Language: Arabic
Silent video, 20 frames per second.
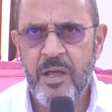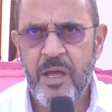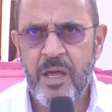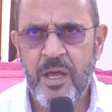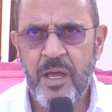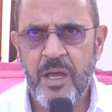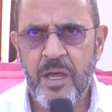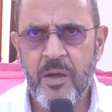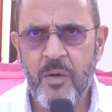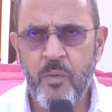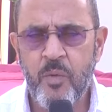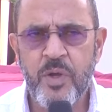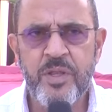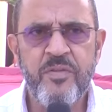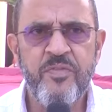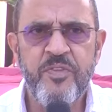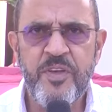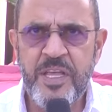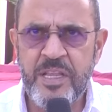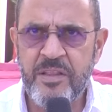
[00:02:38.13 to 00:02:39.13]
آه،
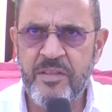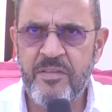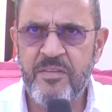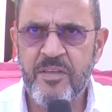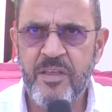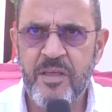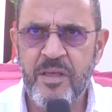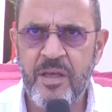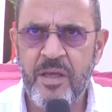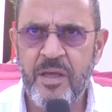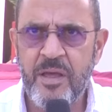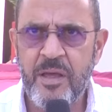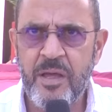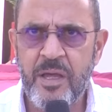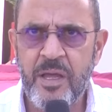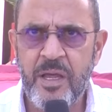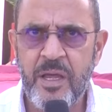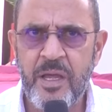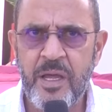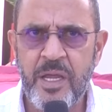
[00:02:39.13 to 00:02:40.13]
وتفيد آه،
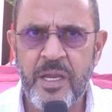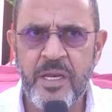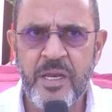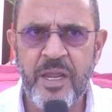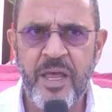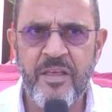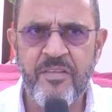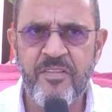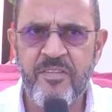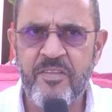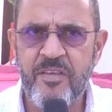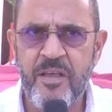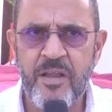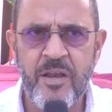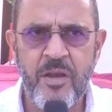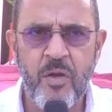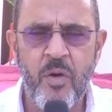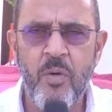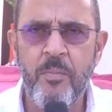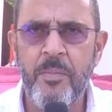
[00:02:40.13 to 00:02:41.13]
آه، الناس
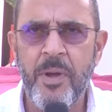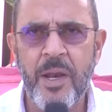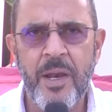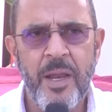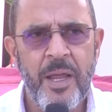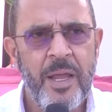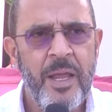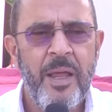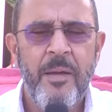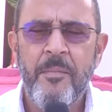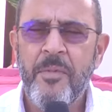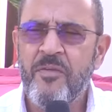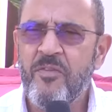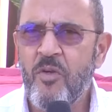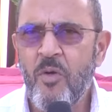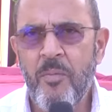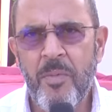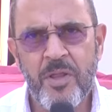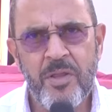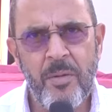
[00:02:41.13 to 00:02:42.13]
اللي هم بس
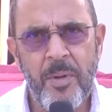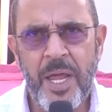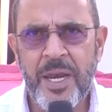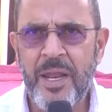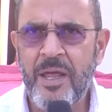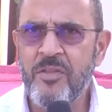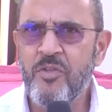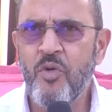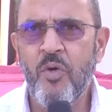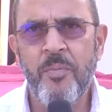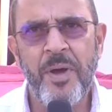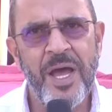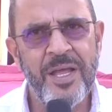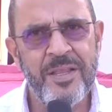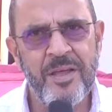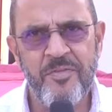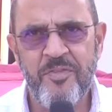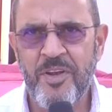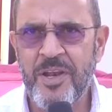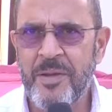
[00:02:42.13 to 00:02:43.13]
هم طبعا عندهم
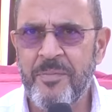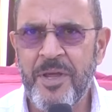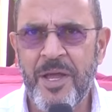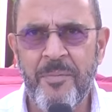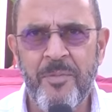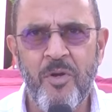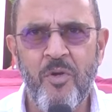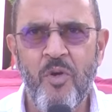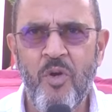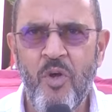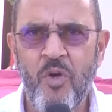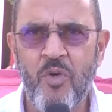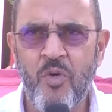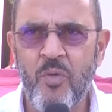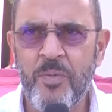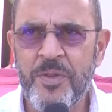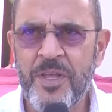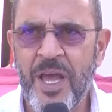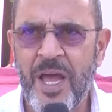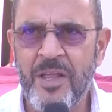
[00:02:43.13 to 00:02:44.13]
هدف اللي بيعملوا
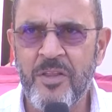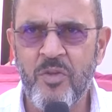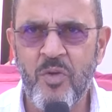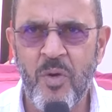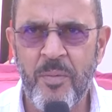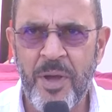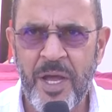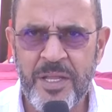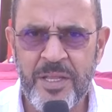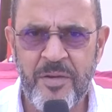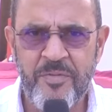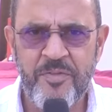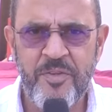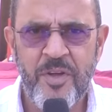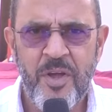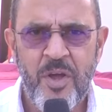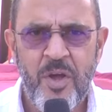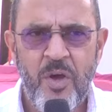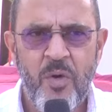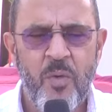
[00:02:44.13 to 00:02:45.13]
الحروب دي عندهم هدف
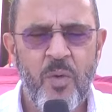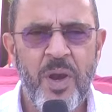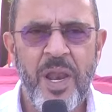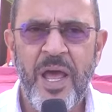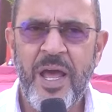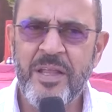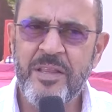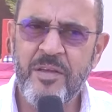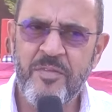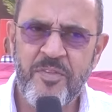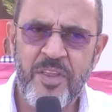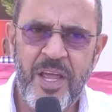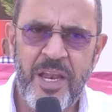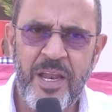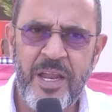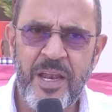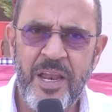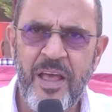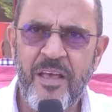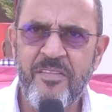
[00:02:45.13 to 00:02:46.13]
والهدف ده
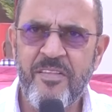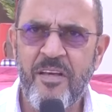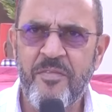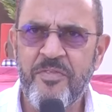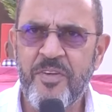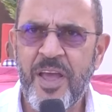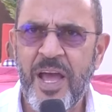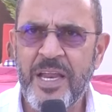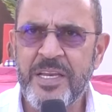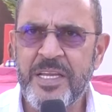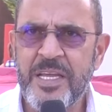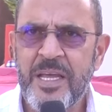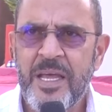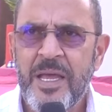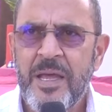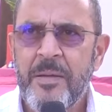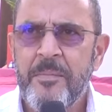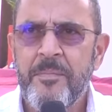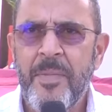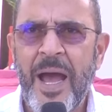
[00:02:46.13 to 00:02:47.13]
للاسف يعني
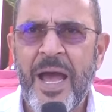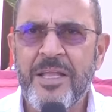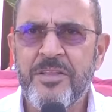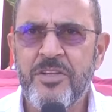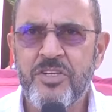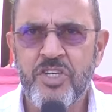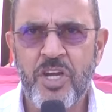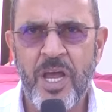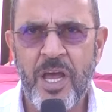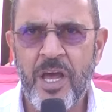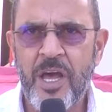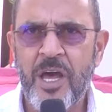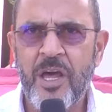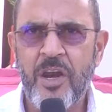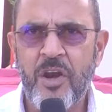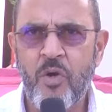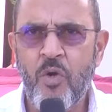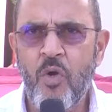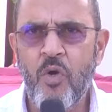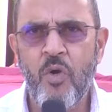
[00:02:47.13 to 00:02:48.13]
ما حدش
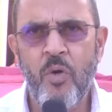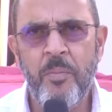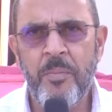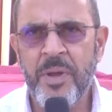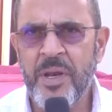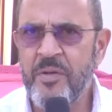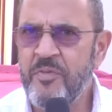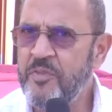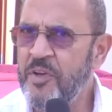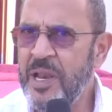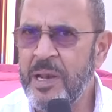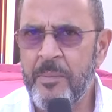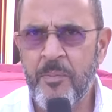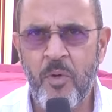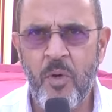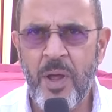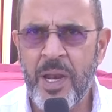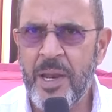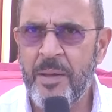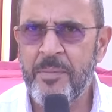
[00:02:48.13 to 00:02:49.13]
هيغيره لهم من فيلم
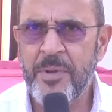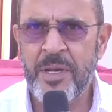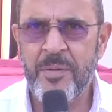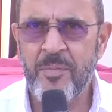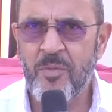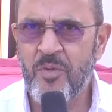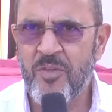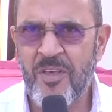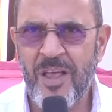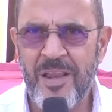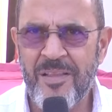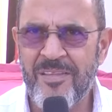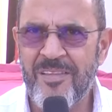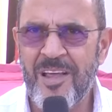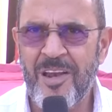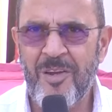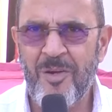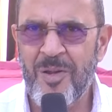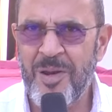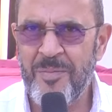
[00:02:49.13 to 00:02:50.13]
ولا من
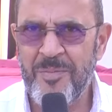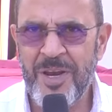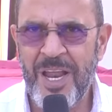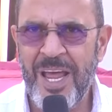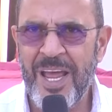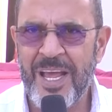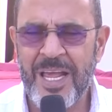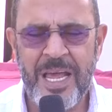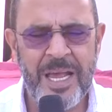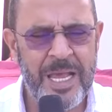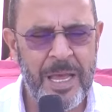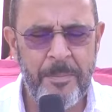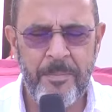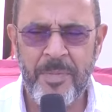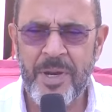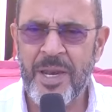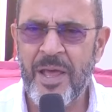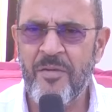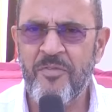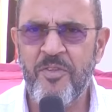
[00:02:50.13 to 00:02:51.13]
مسلسل ولا من حاجه كم
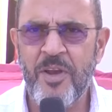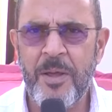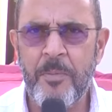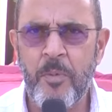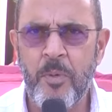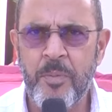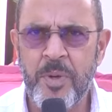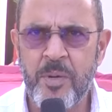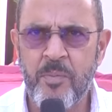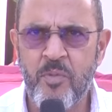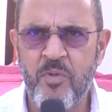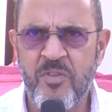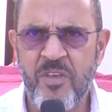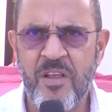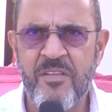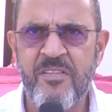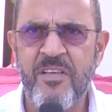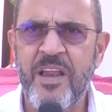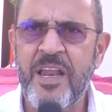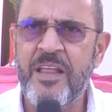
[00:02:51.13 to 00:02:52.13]
من افلام ومن
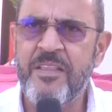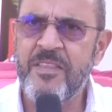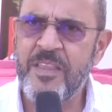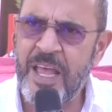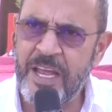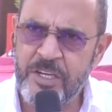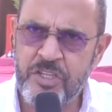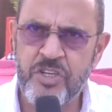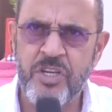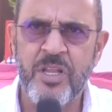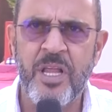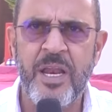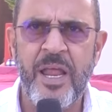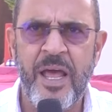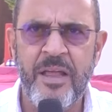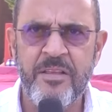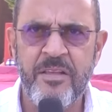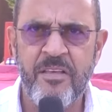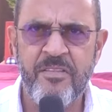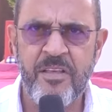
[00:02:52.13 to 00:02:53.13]
مسلسلات ناقشت
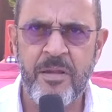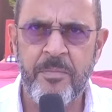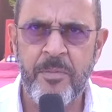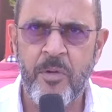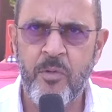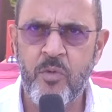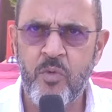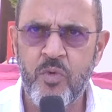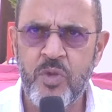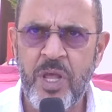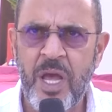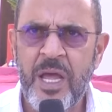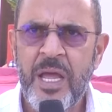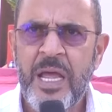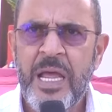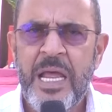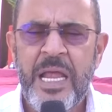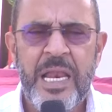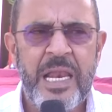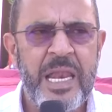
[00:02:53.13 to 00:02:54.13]
الاحداث الموجوده
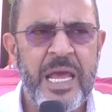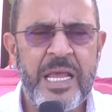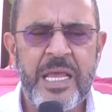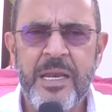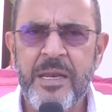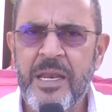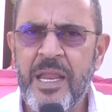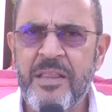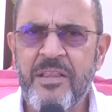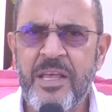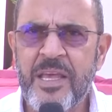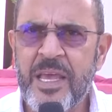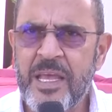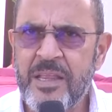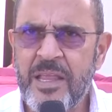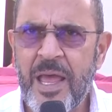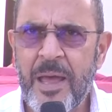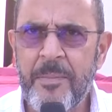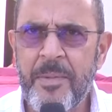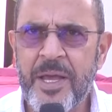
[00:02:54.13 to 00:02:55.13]
لكن
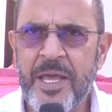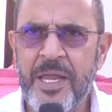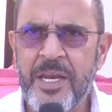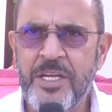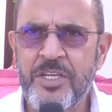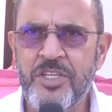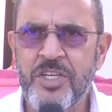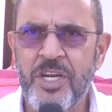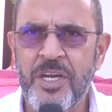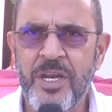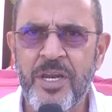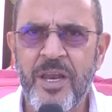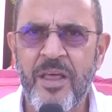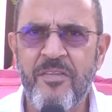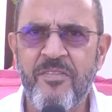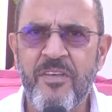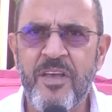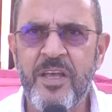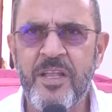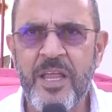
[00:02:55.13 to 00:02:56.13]
نتيجتها ما كانتش ان
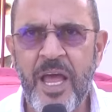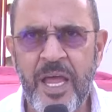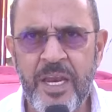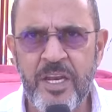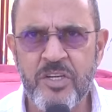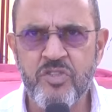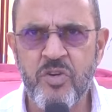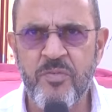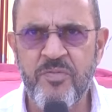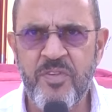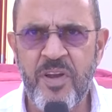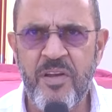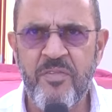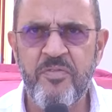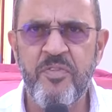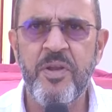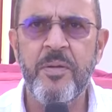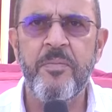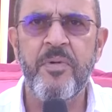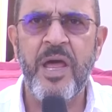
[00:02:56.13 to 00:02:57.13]
الناس ايه ده احنا شفنا
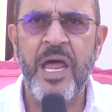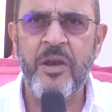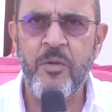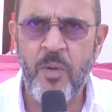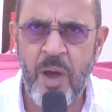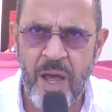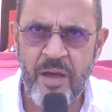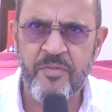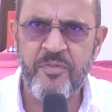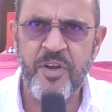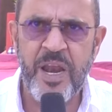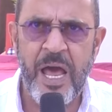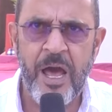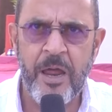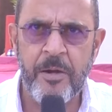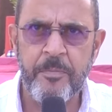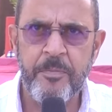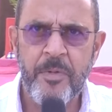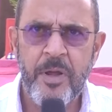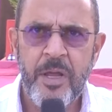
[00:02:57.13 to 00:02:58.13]
الفيلم هنوقف
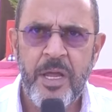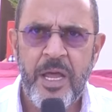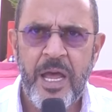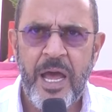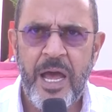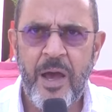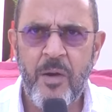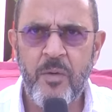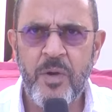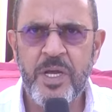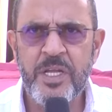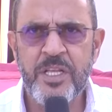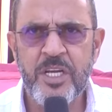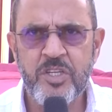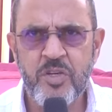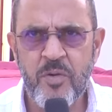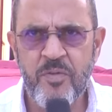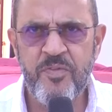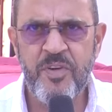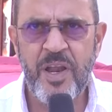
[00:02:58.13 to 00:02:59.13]
الحرب او ايه ده
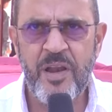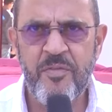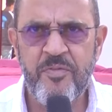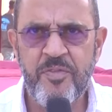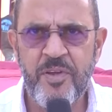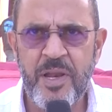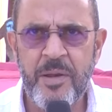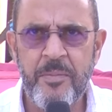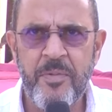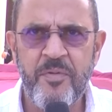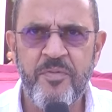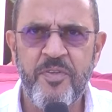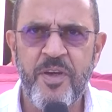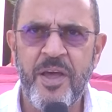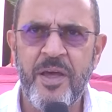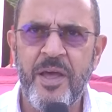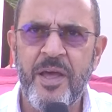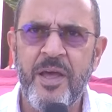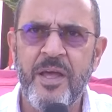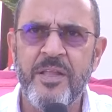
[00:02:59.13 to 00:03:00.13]
شفنا الفيلم
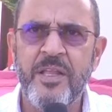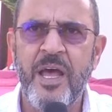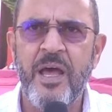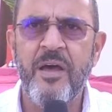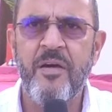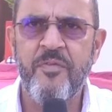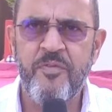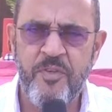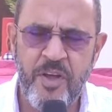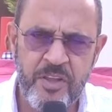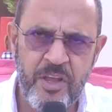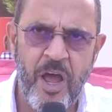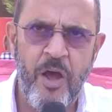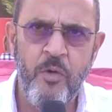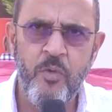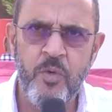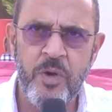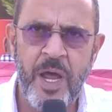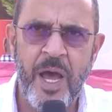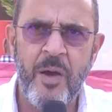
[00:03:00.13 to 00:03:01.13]
فده
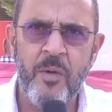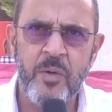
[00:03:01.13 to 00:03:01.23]
فضحونا او